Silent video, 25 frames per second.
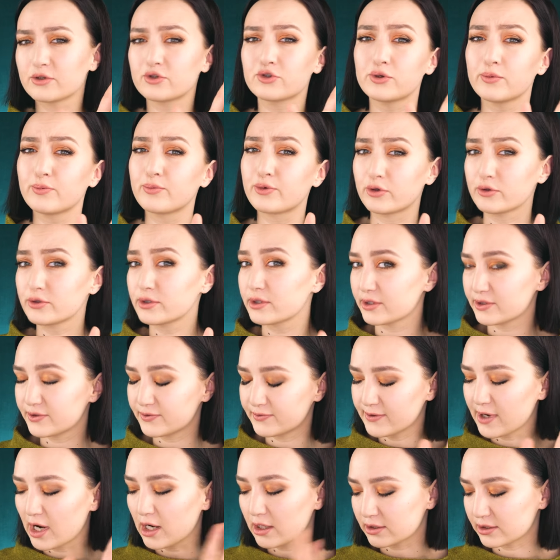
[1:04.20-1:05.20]
начнем просто с
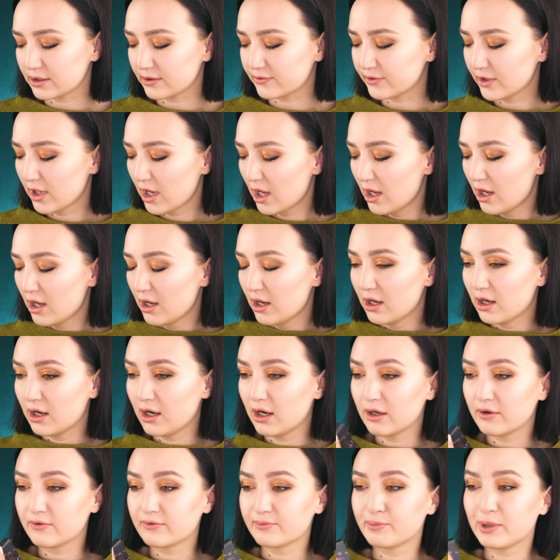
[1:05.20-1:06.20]
фактов.
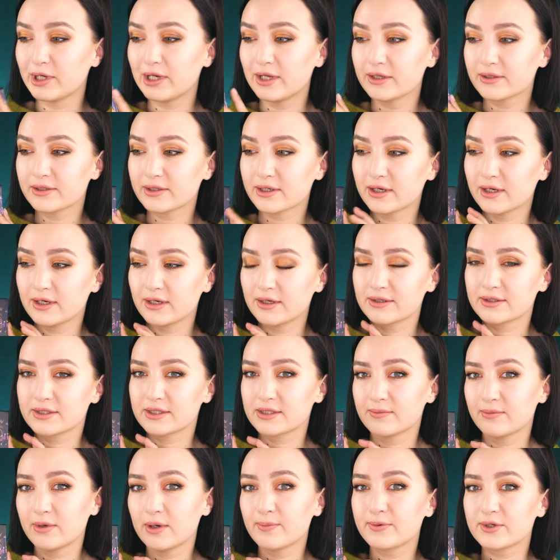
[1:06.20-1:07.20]
А, палетка
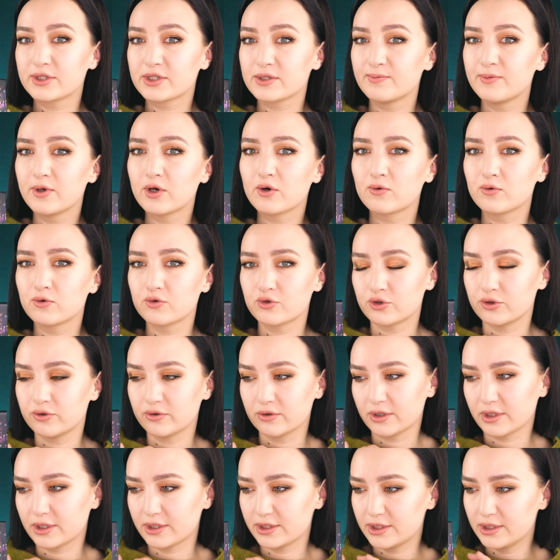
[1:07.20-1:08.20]
сама по себе очень
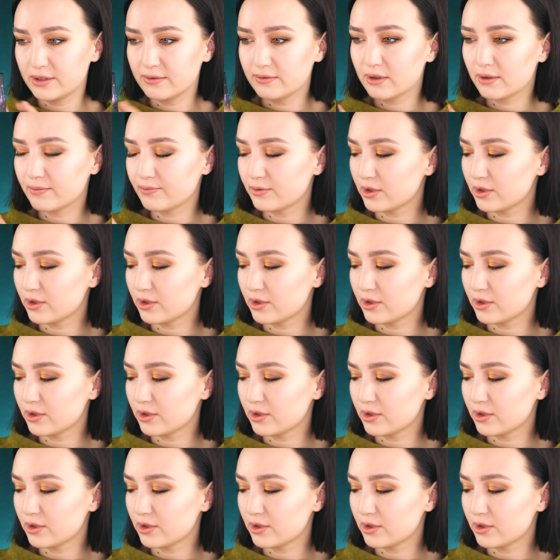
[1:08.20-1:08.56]
красивая.